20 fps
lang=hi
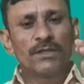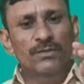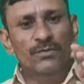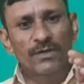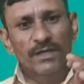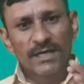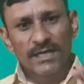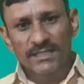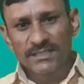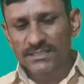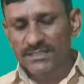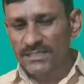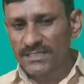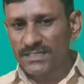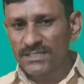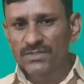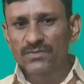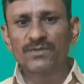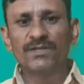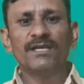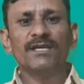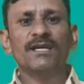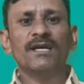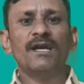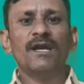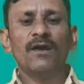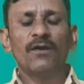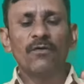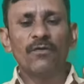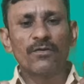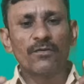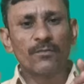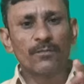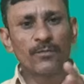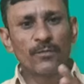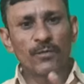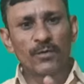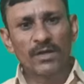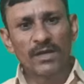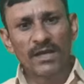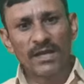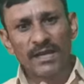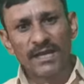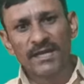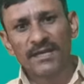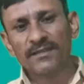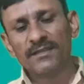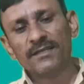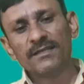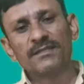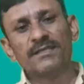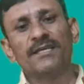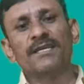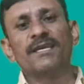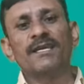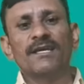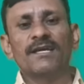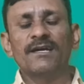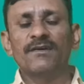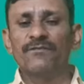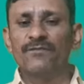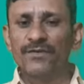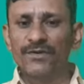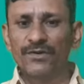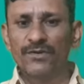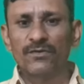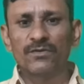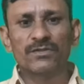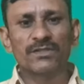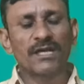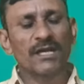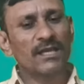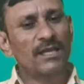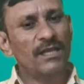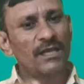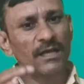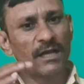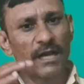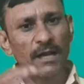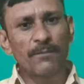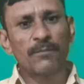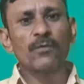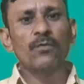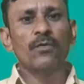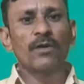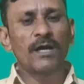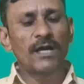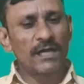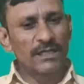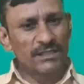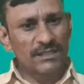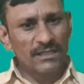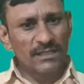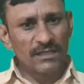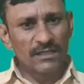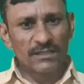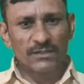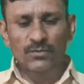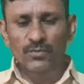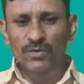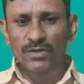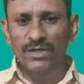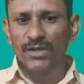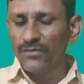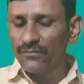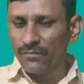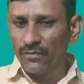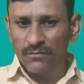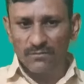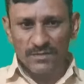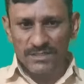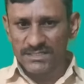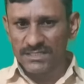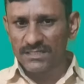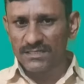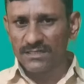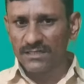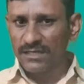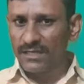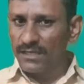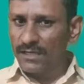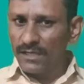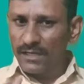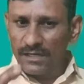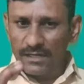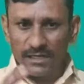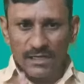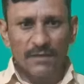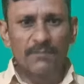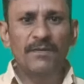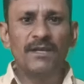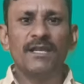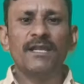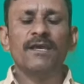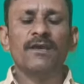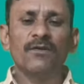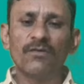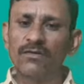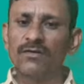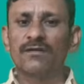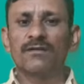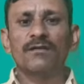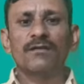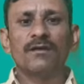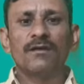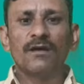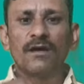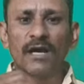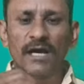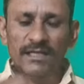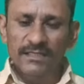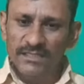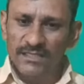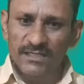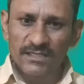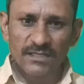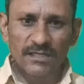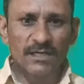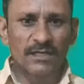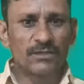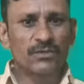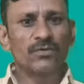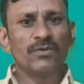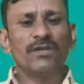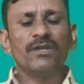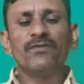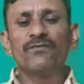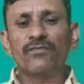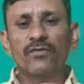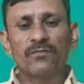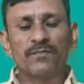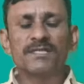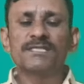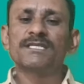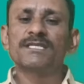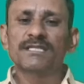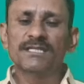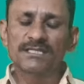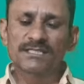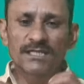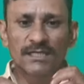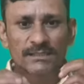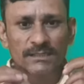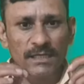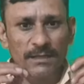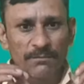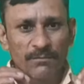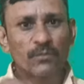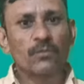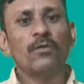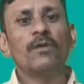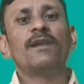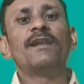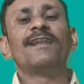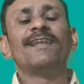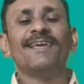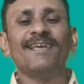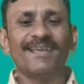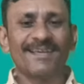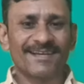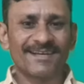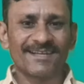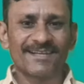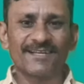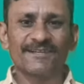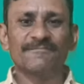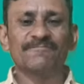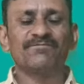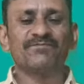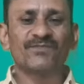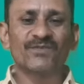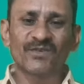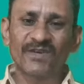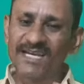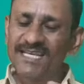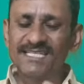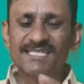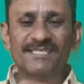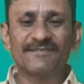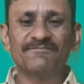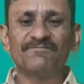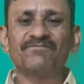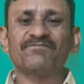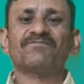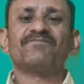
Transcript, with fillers: थोड़ा अच्छे से सुनिएगा और पूरा एंड तक देखिएगा वीडियो को ताकि आपको आधी अधूरी इन्फॉर्मेशन न मिले और आधी अधूरी इन्फॉर्मेशन के साथ आप कॉल नहीं करें तो गाइस